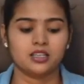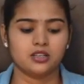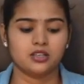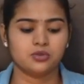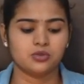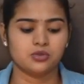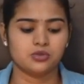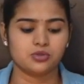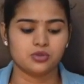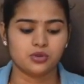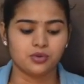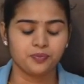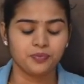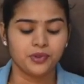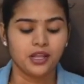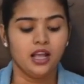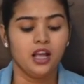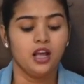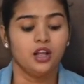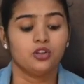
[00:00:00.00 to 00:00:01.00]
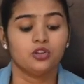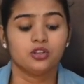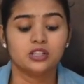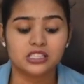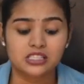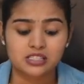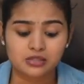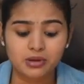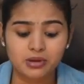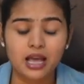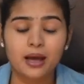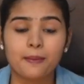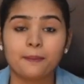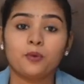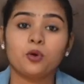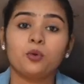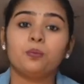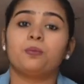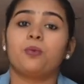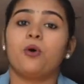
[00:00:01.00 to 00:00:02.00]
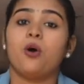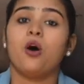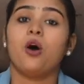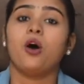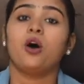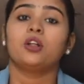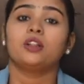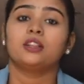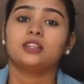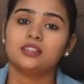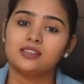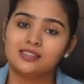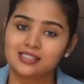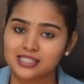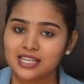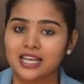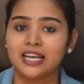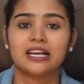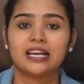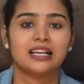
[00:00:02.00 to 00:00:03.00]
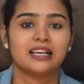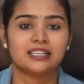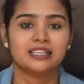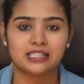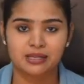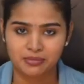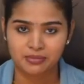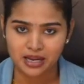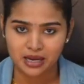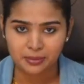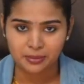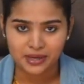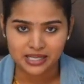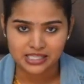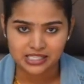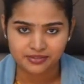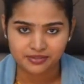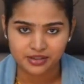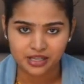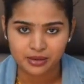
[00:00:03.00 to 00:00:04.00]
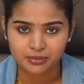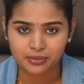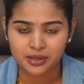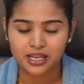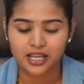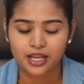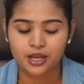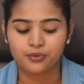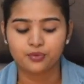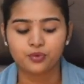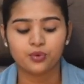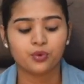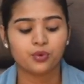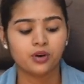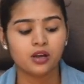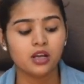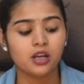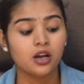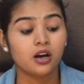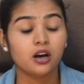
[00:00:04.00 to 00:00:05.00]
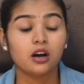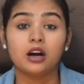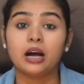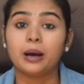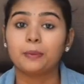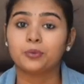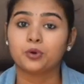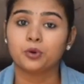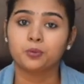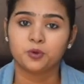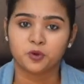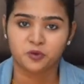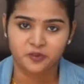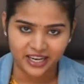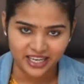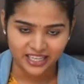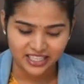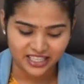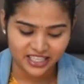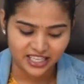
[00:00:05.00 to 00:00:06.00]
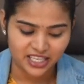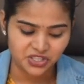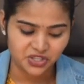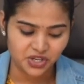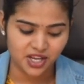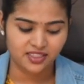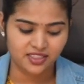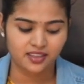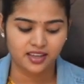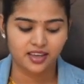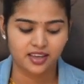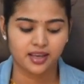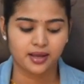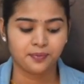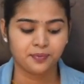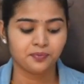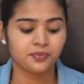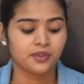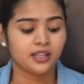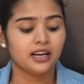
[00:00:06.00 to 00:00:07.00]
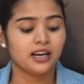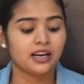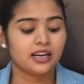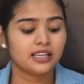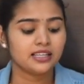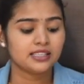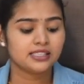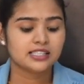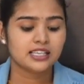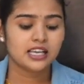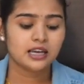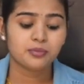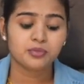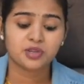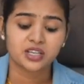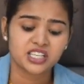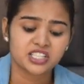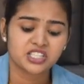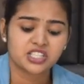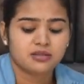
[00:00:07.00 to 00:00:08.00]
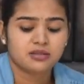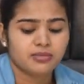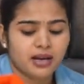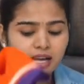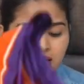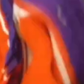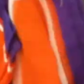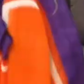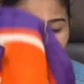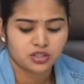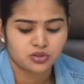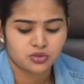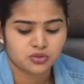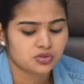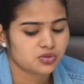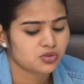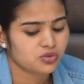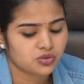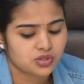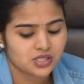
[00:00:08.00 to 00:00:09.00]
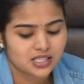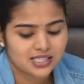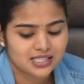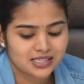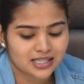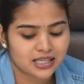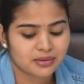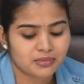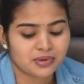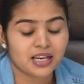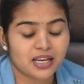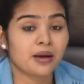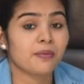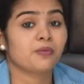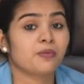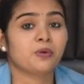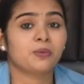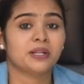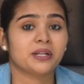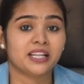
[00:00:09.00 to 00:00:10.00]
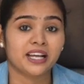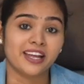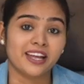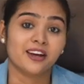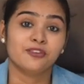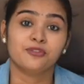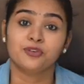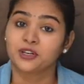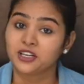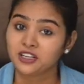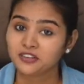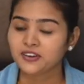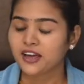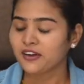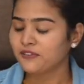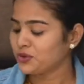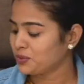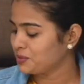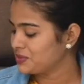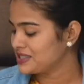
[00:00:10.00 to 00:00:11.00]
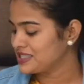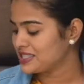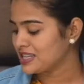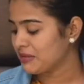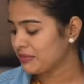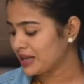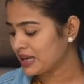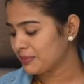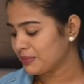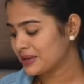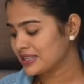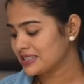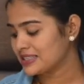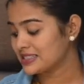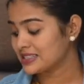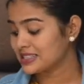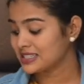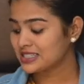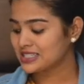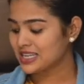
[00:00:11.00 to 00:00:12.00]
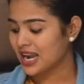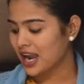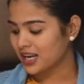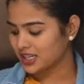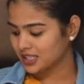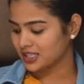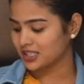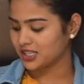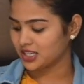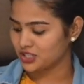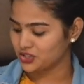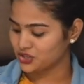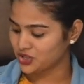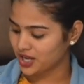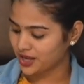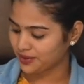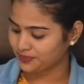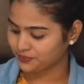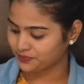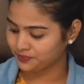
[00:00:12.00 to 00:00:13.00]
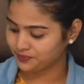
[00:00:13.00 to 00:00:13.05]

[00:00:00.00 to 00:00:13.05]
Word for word: करें दोस्तों तो इसमें आपको बहुत से कलर्स हमारे पास अवेलेबल हैं वो आपको प्रोवाइड किए जाते हैं अगर इसकी हम रेंज की बात करें दोस्तों तो जैसे कि मैंने आपको बताया फोर्टी फाइव रुपीज़ से हमारे पास इसकी स्टार्टिंग रेंज है